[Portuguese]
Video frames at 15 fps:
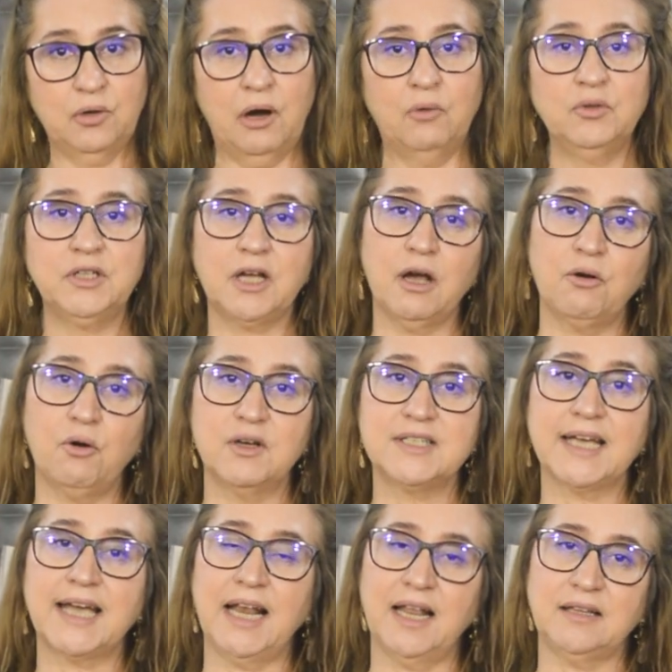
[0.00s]
A única
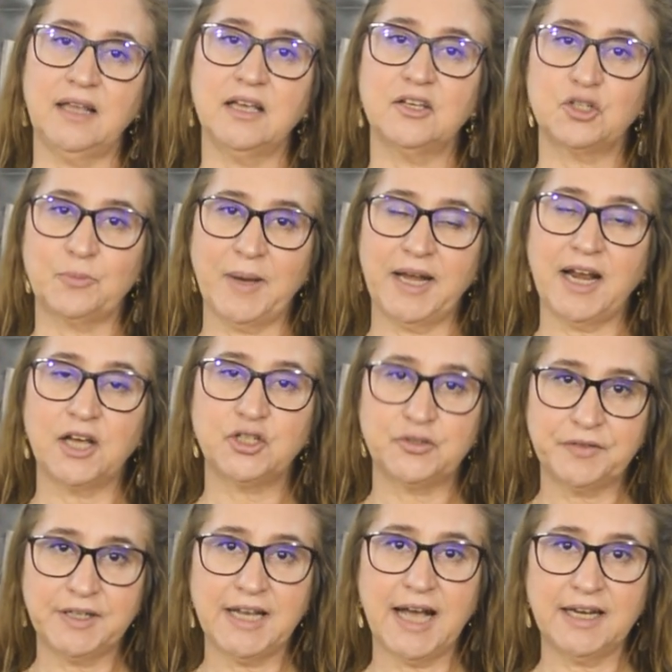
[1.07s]
coisa é que ela tem que esperar
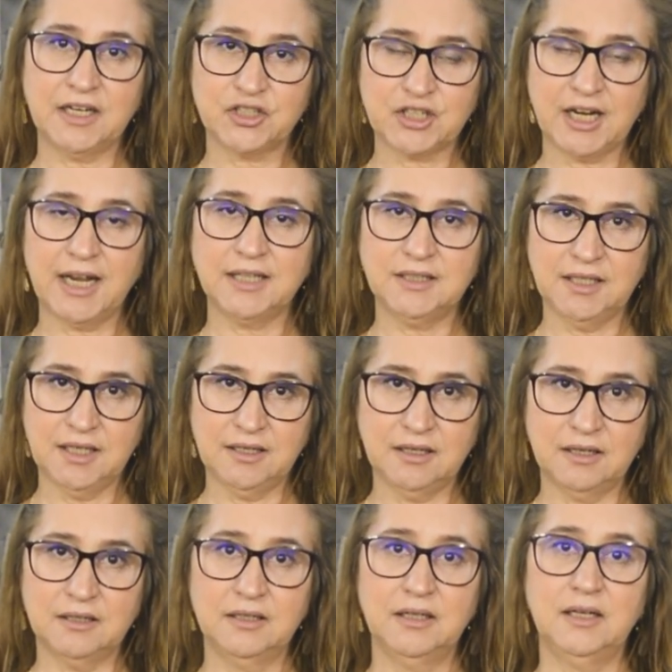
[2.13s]
esfriar na
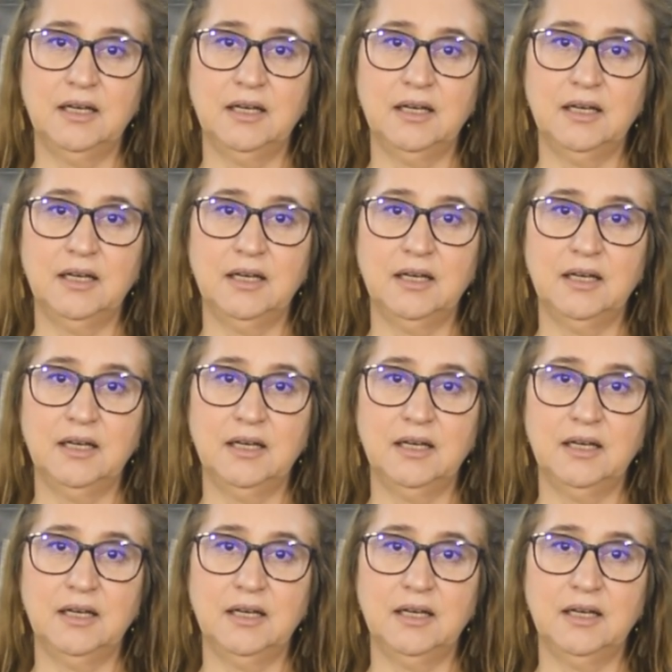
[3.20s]
geladeira.